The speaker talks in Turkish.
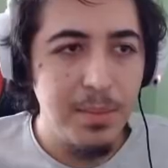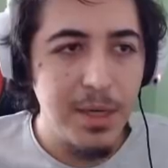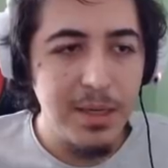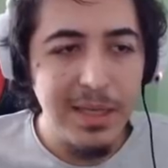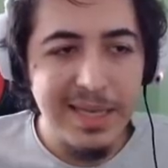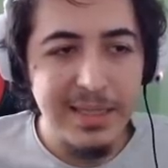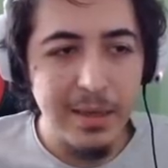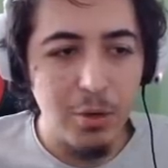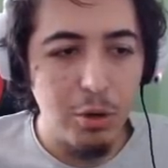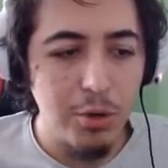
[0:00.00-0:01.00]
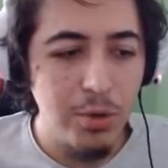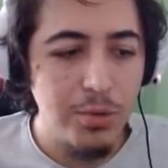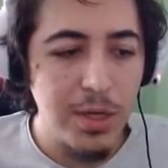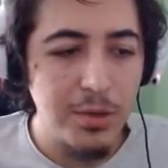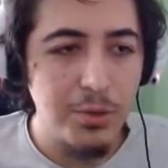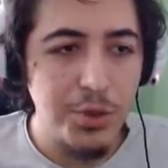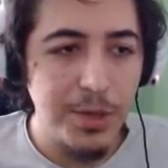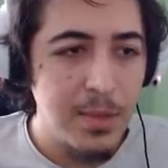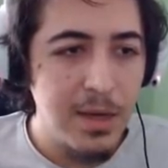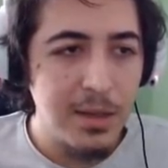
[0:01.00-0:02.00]
Bakın yine sarı oldu. Uzak
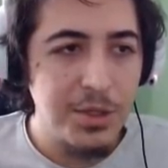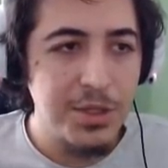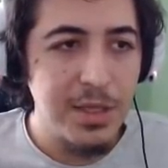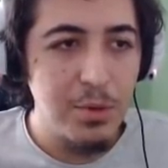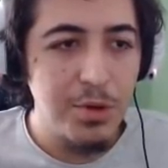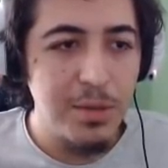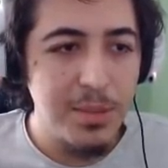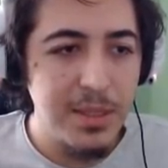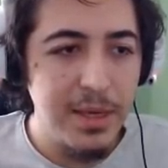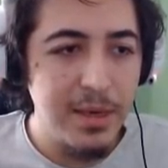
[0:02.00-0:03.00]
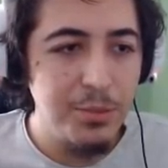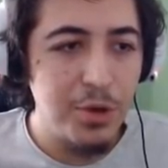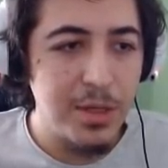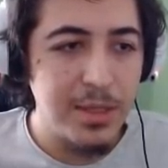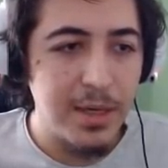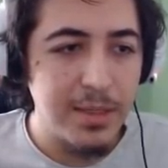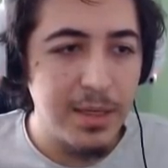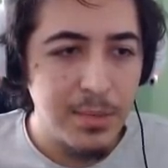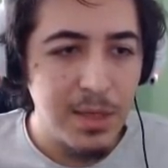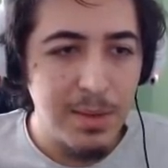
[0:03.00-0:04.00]
duracağım. Yaklaşırsam o kırmızıyı yerim. Çok hasar
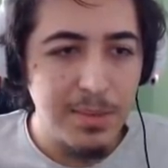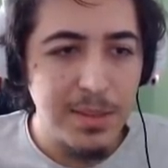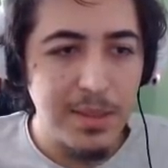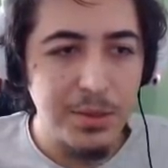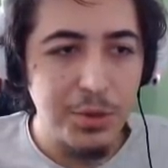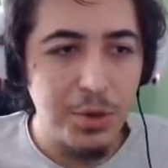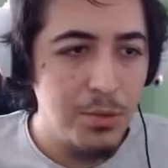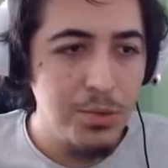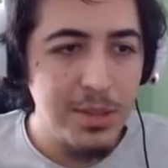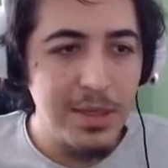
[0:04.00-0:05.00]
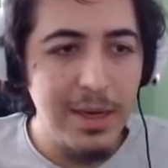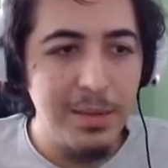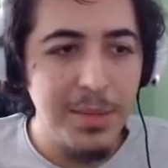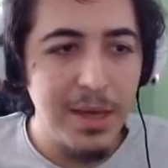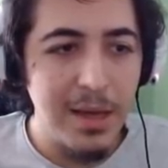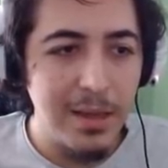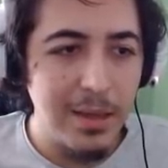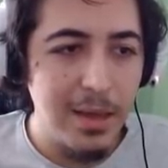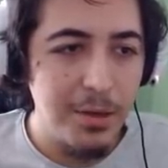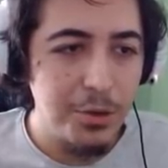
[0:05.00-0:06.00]
atar. Tamam sıkıntı yok. Şu skill elimde
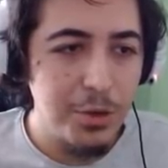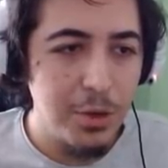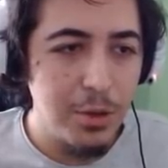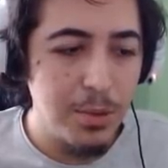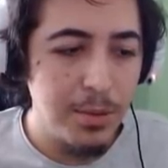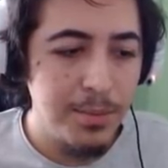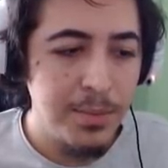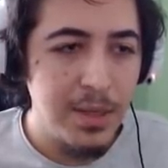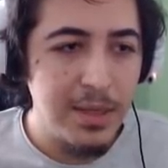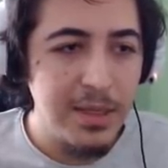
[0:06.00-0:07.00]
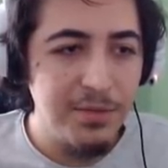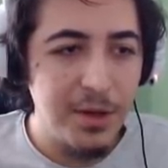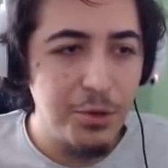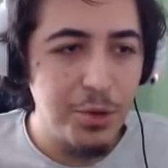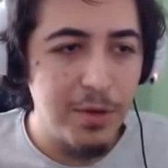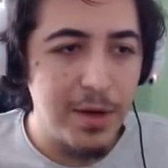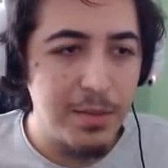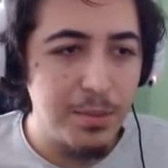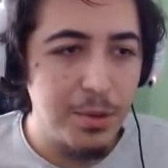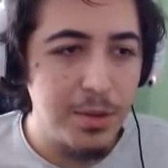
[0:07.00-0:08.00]
kaldı ya. Kötü oldu bu. İki defa Q'ya
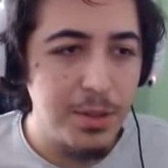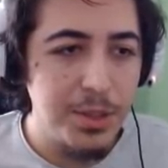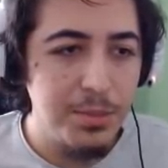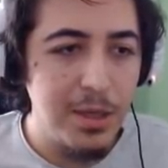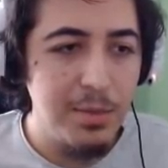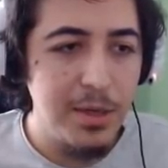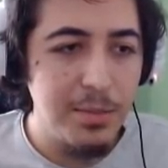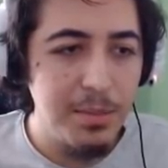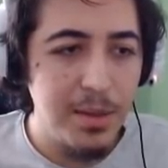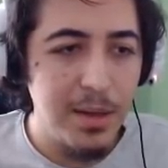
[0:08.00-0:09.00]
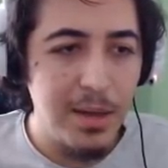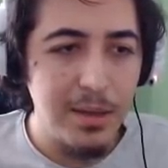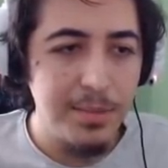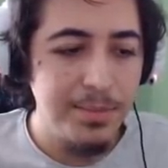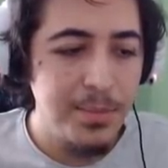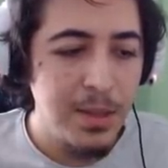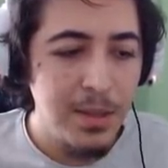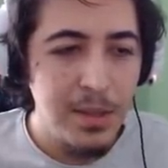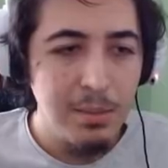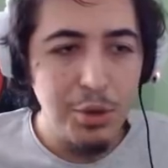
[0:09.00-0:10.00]
verdim bu arada. Şimdi alabilir miyim? Aldım.
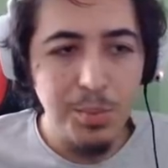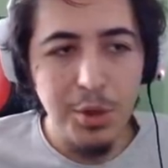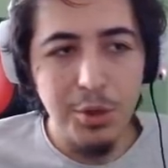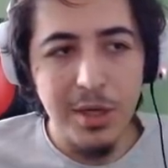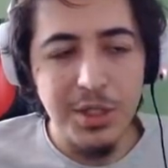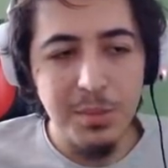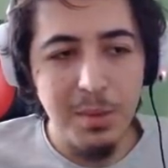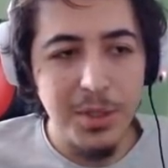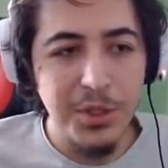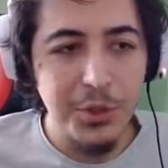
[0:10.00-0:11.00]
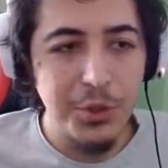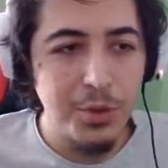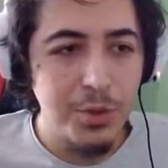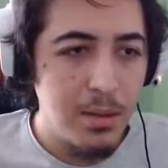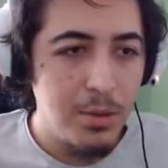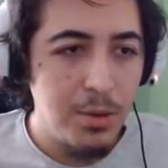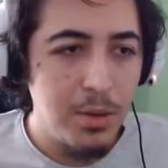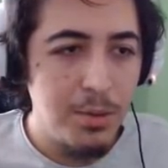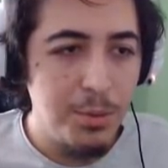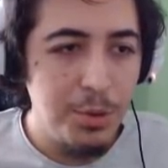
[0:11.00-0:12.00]
Büyük minyonu kaçırmamaya çalışıyoruz.
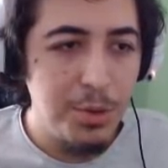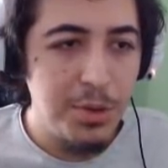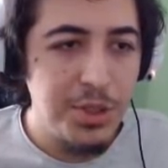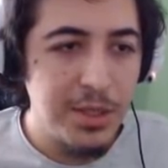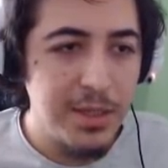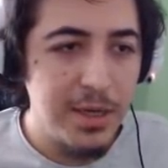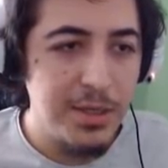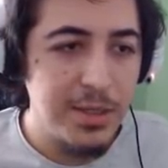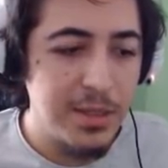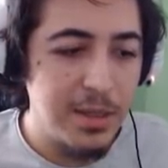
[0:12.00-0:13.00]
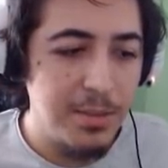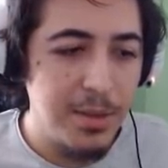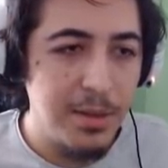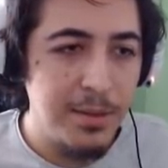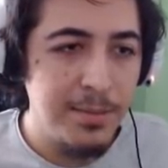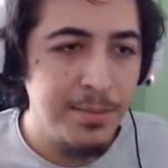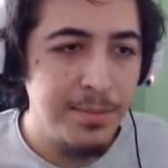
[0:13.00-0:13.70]
Oo, büyük minyon için hasar yiyeceğiz sanırım ya.